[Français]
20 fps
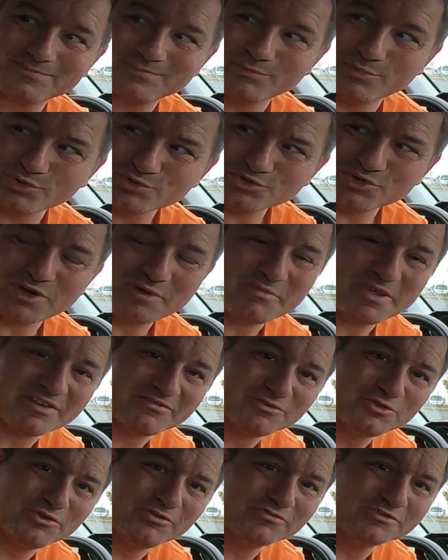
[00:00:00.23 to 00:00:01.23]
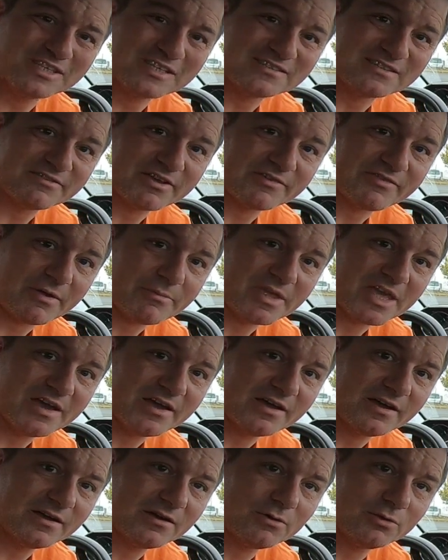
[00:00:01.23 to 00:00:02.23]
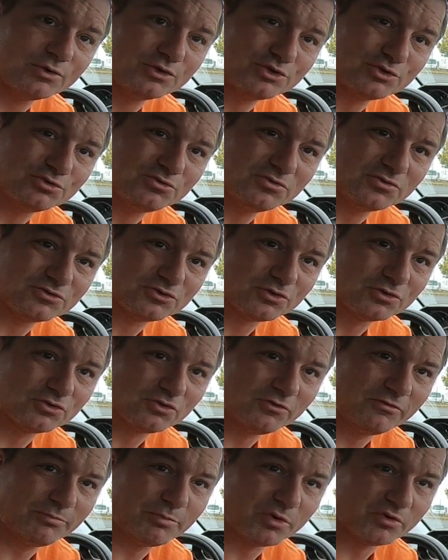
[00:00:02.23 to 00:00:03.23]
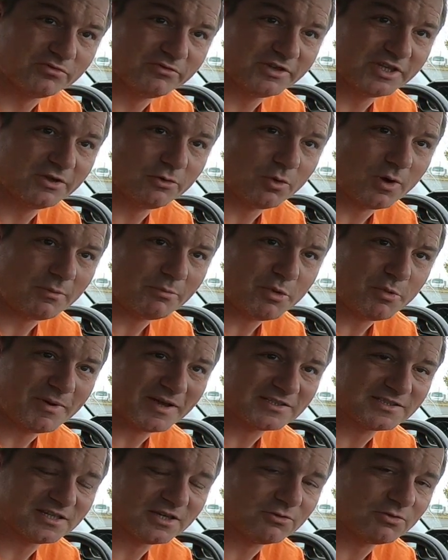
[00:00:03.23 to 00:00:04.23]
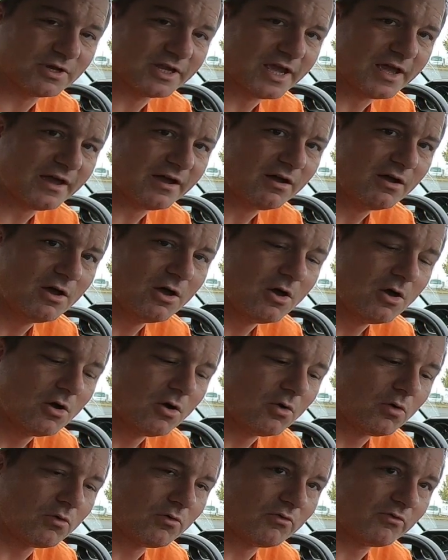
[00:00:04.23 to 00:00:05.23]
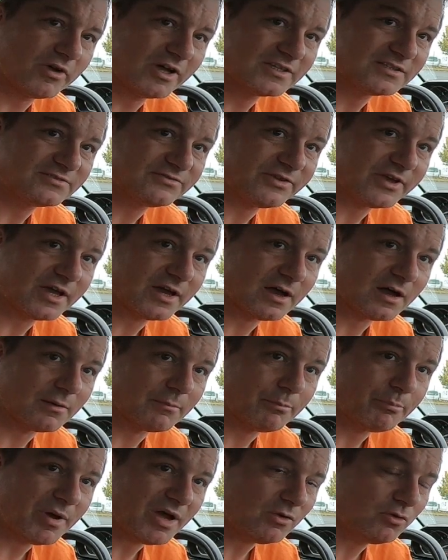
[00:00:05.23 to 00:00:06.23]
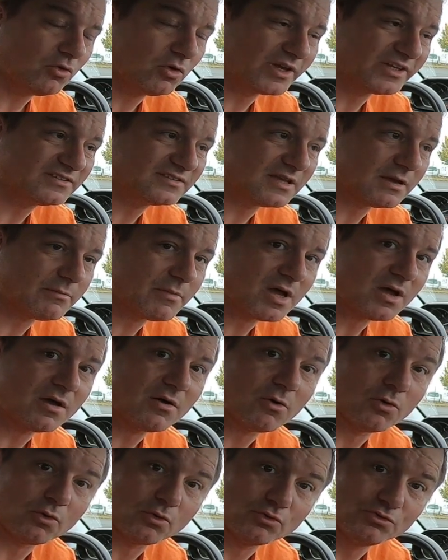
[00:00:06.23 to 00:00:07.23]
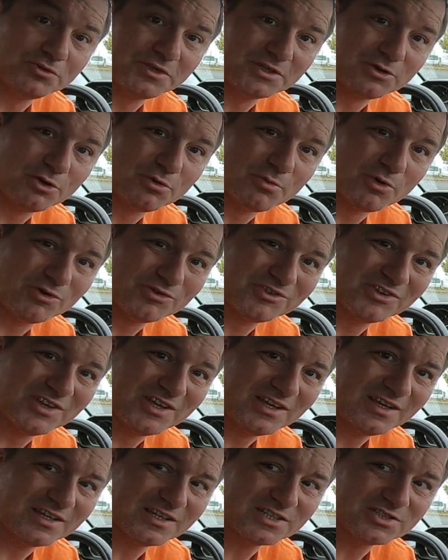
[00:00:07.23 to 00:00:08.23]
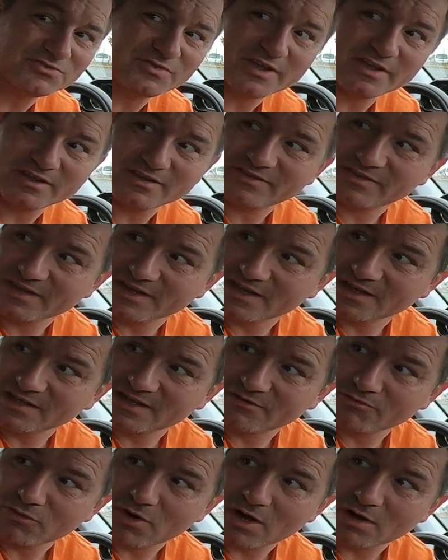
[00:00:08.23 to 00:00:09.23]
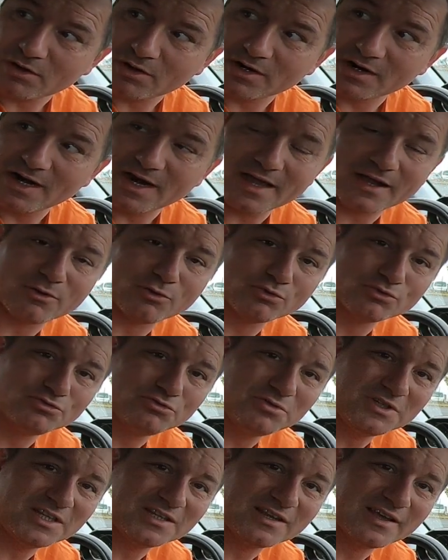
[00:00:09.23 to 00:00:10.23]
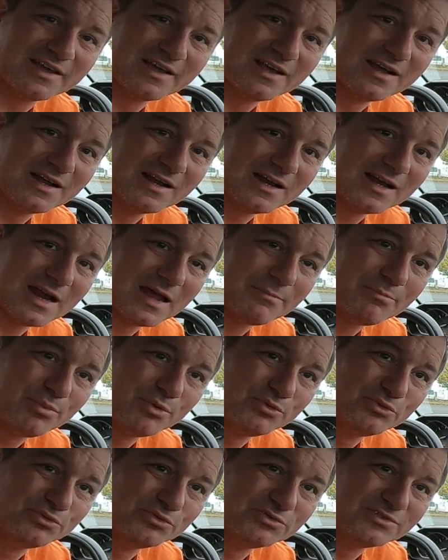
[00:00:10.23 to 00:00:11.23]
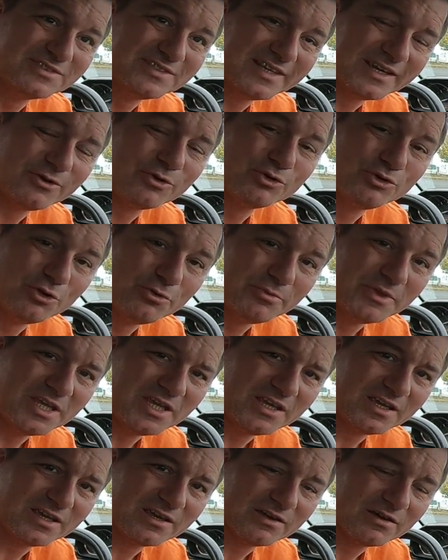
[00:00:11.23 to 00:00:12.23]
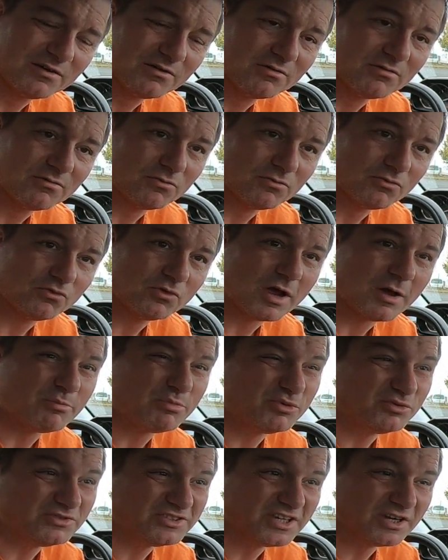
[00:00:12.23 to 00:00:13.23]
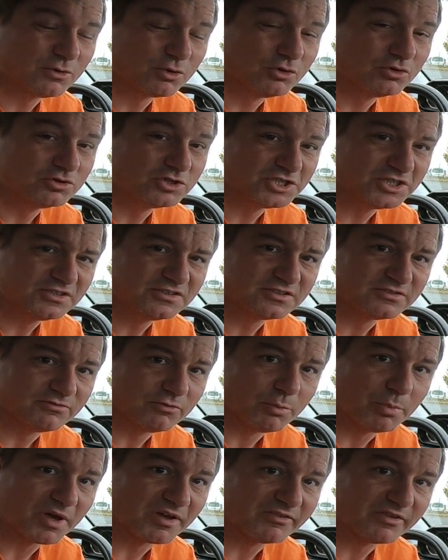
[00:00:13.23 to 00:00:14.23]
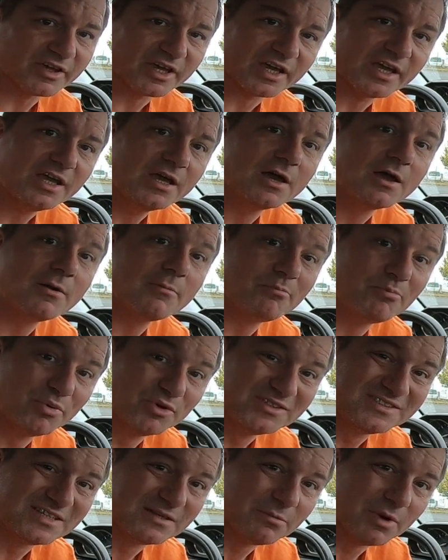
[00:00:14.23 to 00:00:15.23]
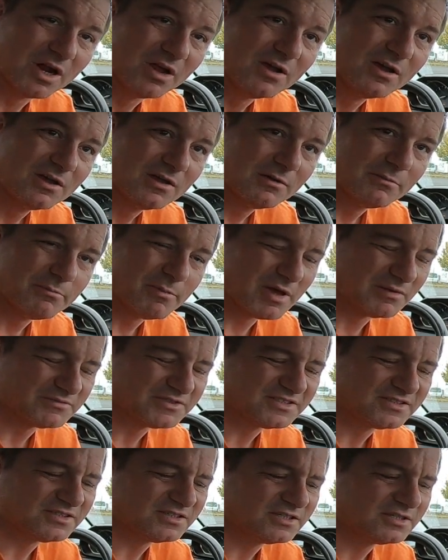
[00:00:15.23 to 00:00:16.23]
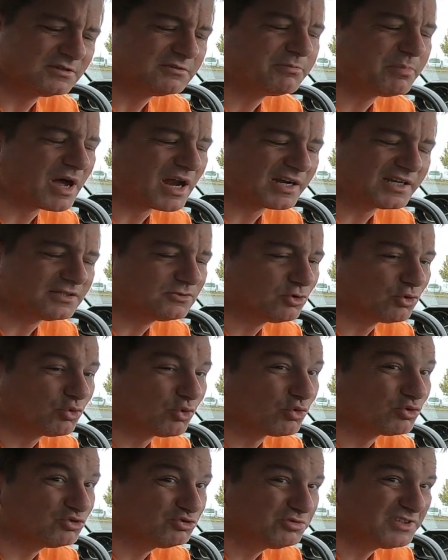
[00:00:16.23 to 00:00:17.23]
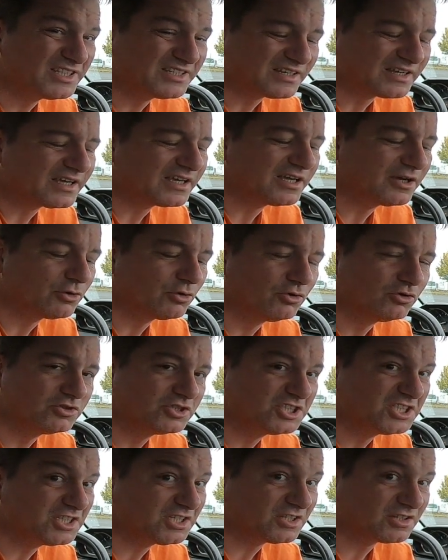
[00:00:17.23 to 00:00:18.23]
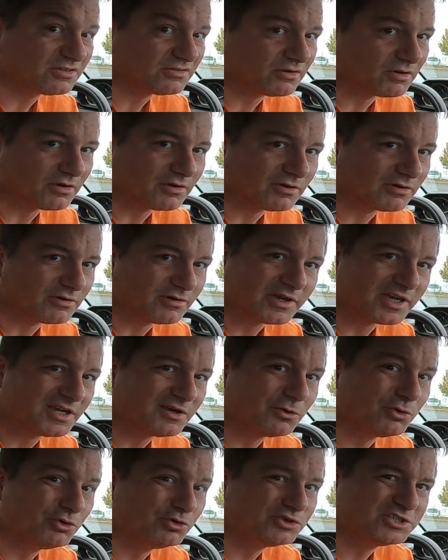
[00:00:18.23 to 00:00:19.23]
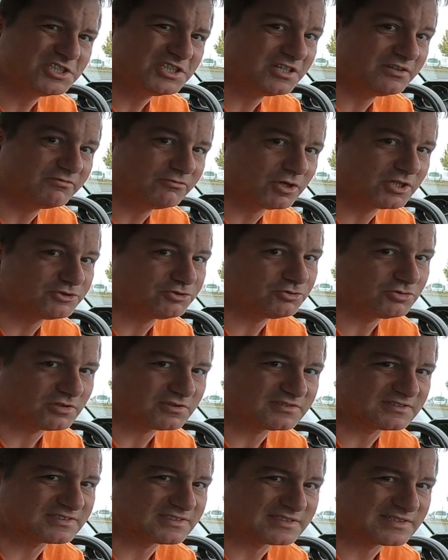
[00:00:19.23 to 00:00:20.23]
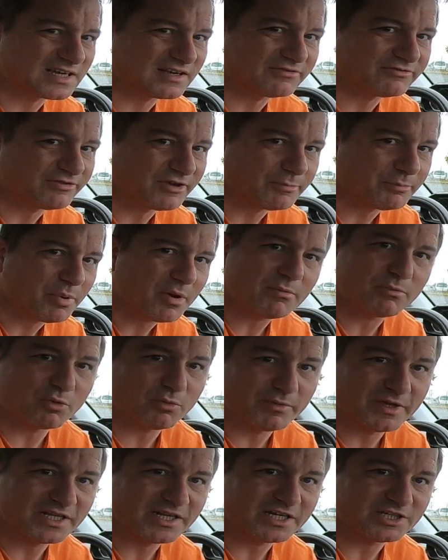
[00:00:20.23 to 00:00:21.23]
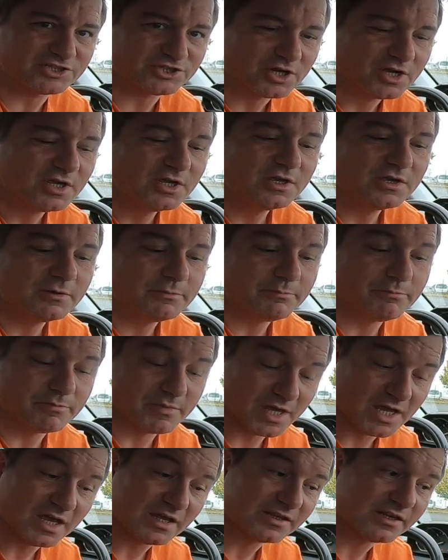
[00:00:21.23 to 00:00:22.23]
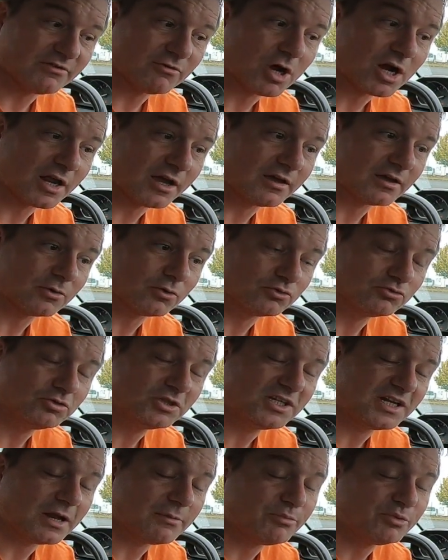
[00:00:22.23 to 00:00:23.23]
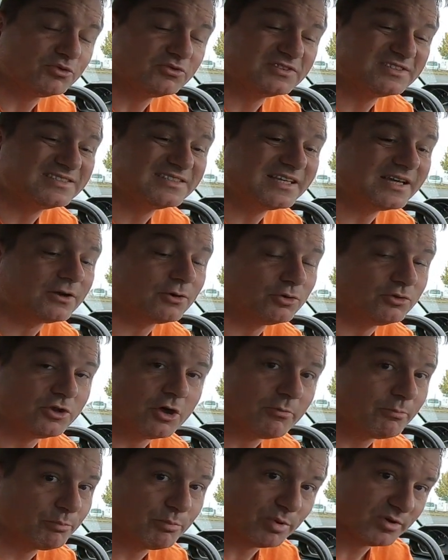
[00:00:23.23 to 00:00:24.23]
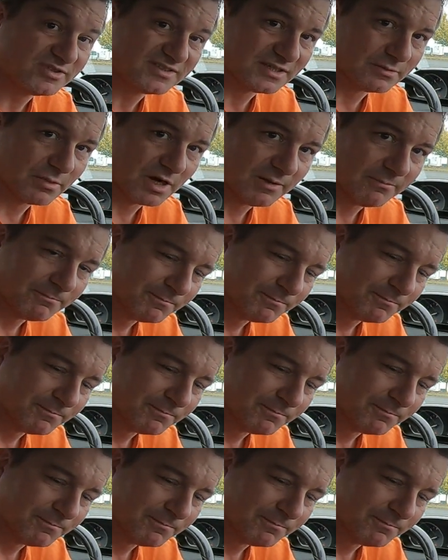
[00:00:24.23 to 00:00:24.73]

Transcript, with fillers: Bonjour et bienvenue, vous êtes avec Fabien. Aujourd'hui, on se retrouve pour une vidéo un peu particulière. On va se faire un parcours examen en conduite commentée et je vais essayer d'avoir la conduite la plus économique ou la plus écologique, si vous préférez, possible. Même si parler de conduite écologique, euh, écologie et voiture, ça fait pas bon ménage. Mais d'avoir la conduite la plus économe possible.